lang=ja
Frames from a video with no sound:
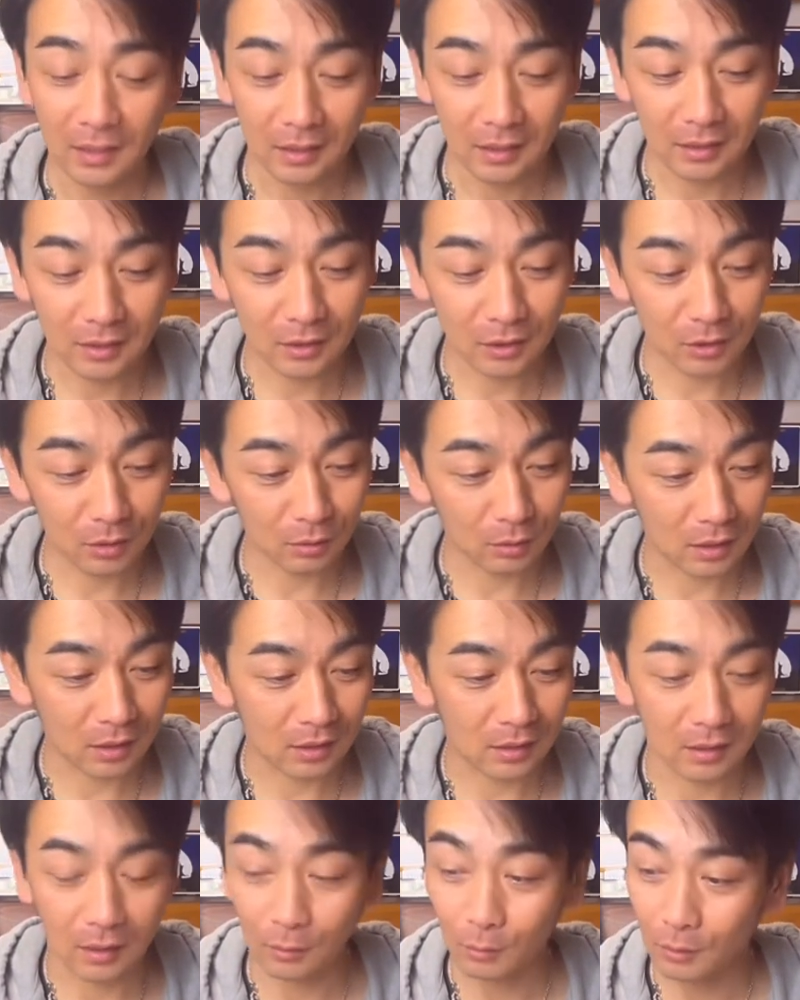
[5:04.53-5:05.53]
一応で
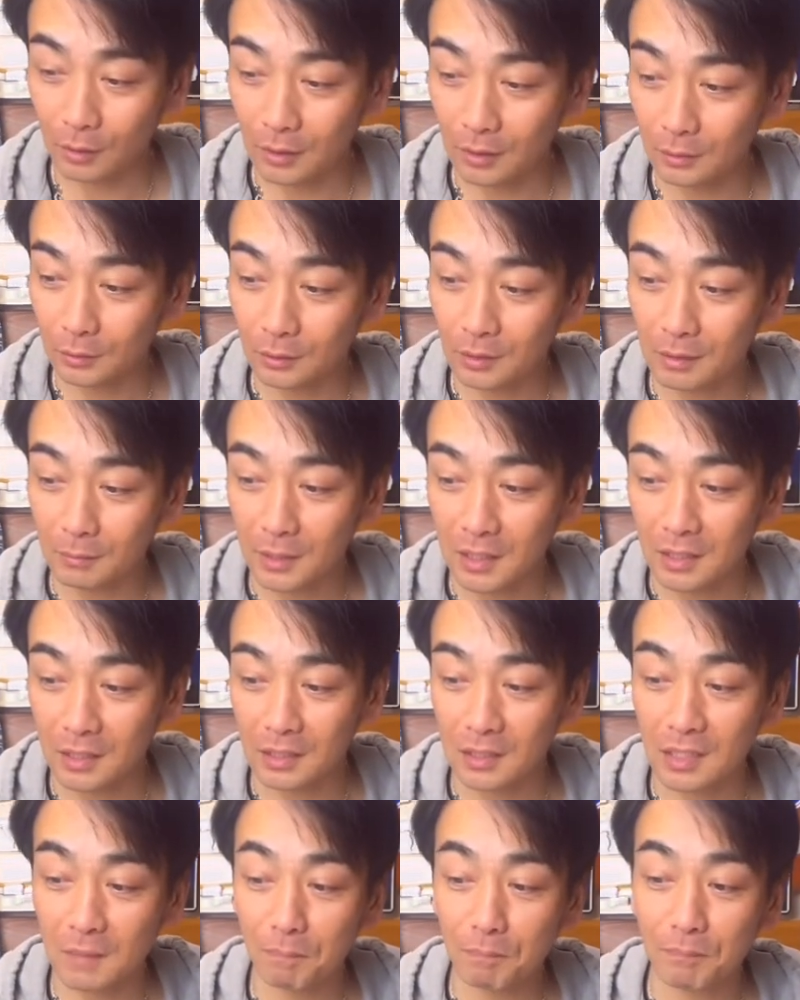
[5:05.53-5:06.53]
すね、これのために
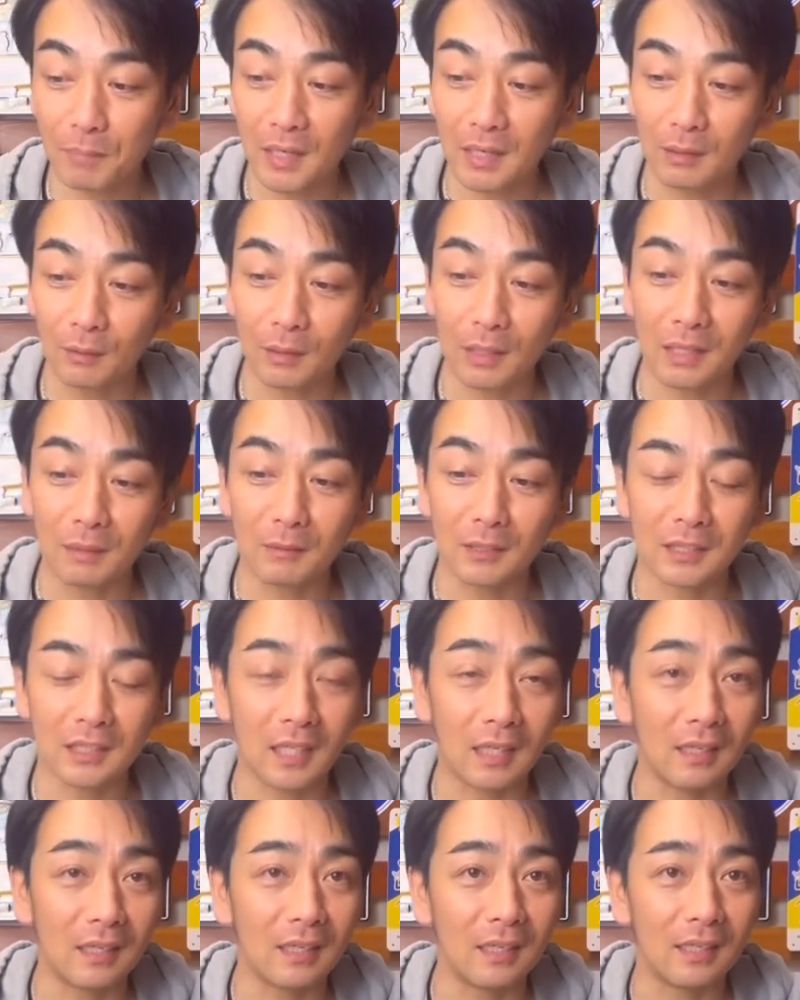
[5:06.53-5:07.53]
ニッパーを買いまし
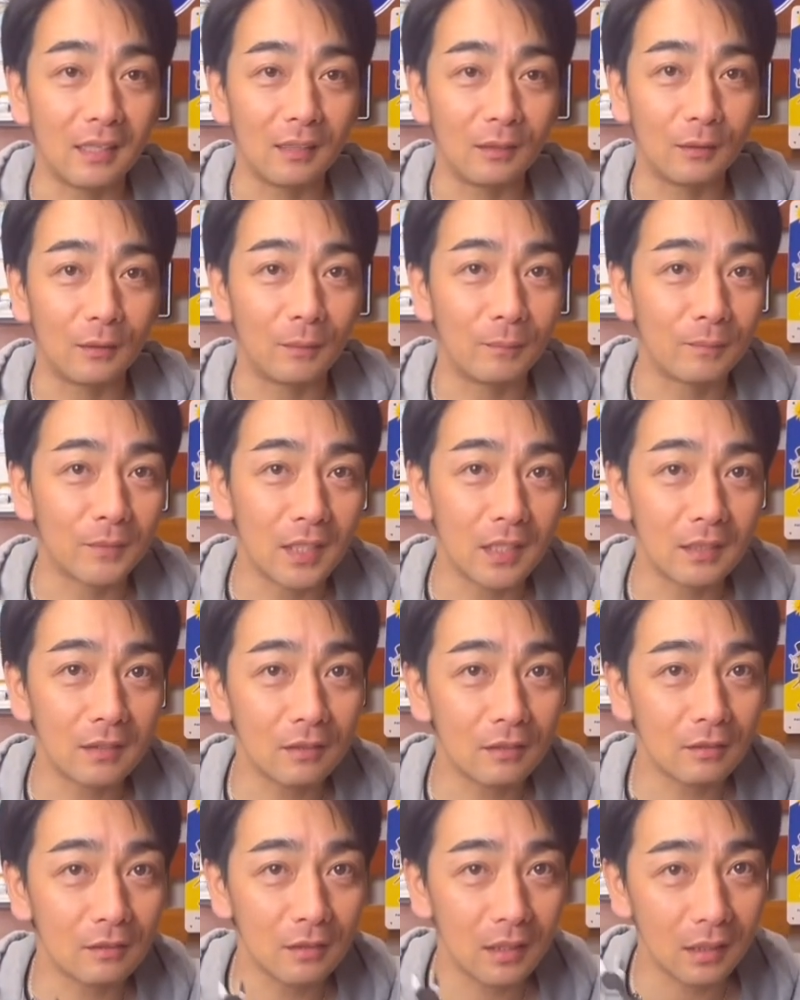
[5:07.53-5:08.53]
た。あの、何
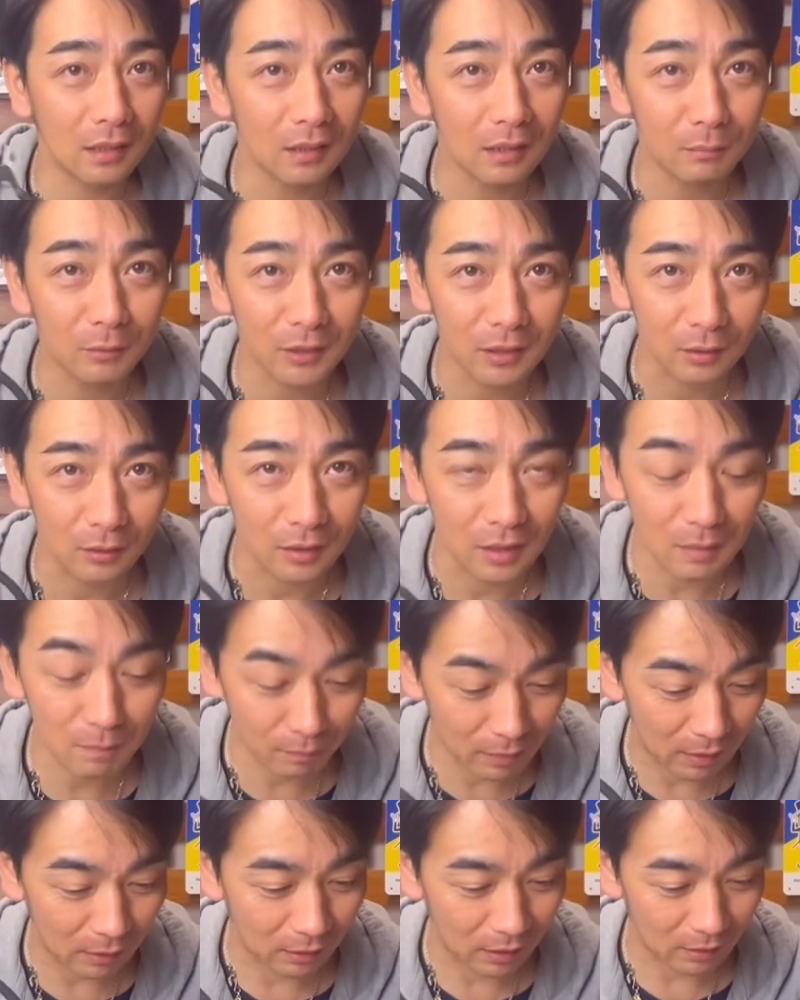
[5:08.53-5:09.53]
十年かぶりの
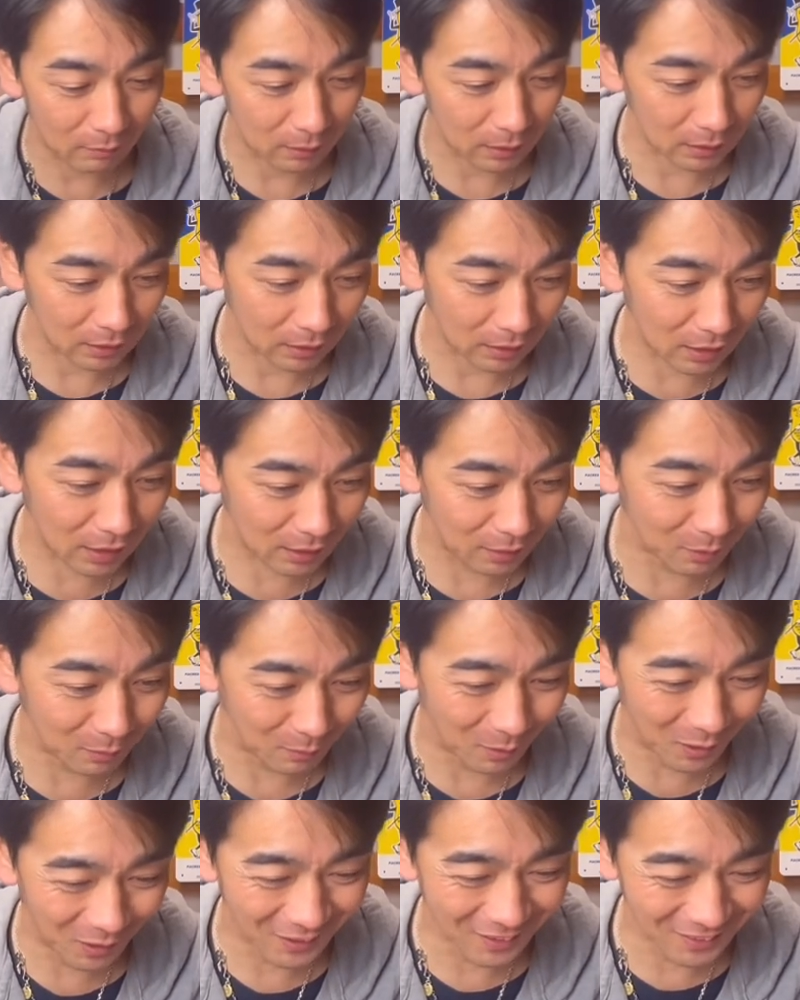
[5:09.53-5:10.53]
ニッパーを買いましたけれど
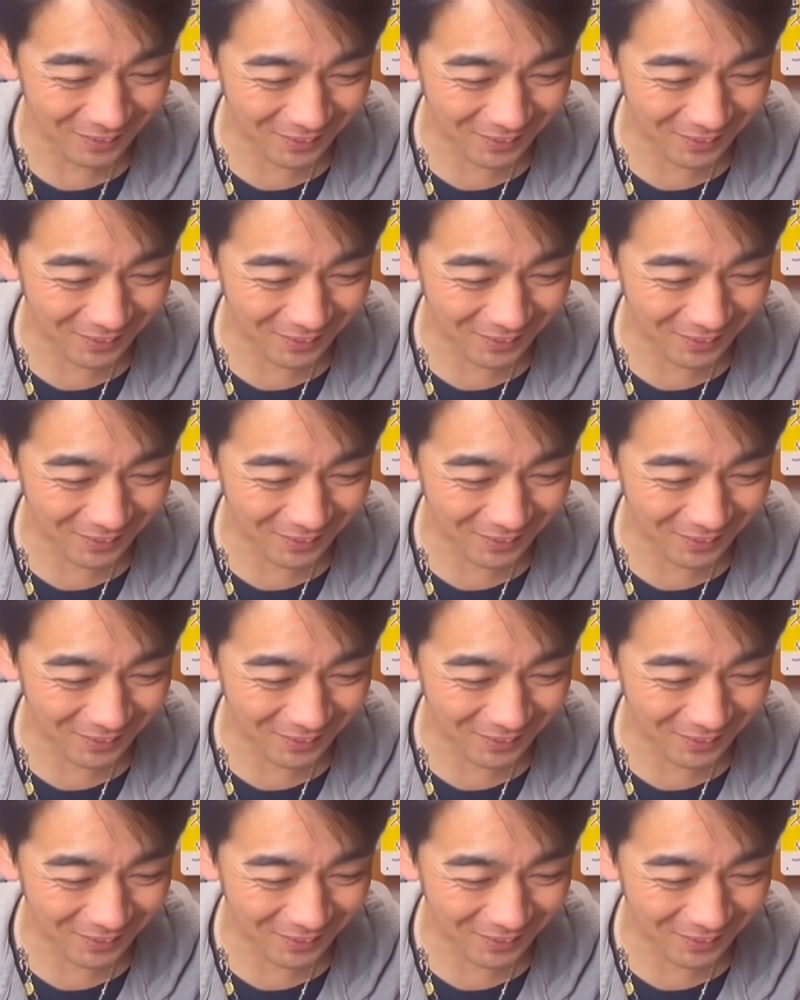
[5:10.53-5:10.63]
も